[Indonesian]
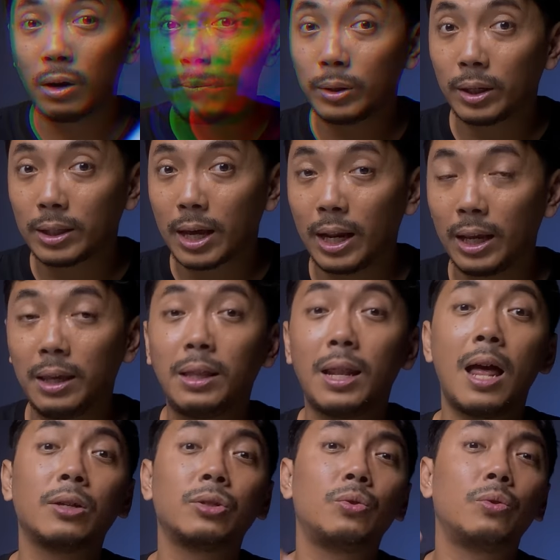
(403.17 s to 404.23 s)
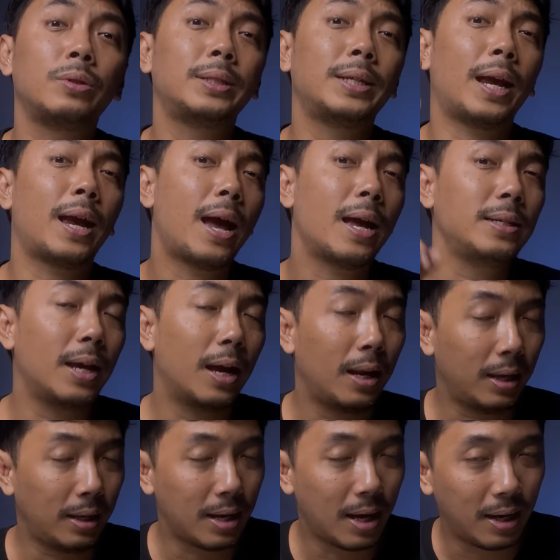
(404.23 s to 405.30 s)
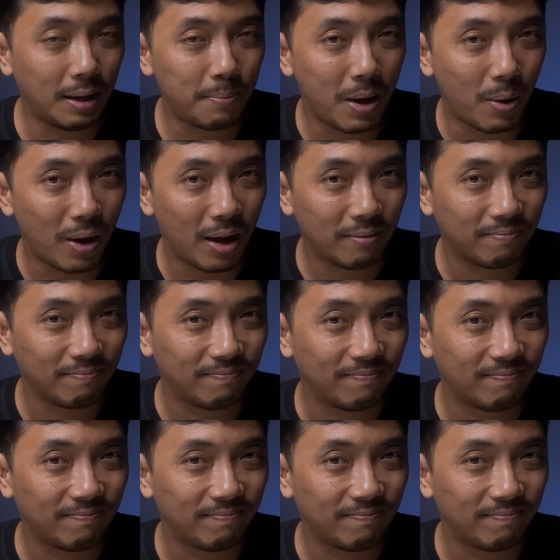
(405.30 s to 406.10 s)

kamu tertarik, langsung cek aja linknya ada di bawah.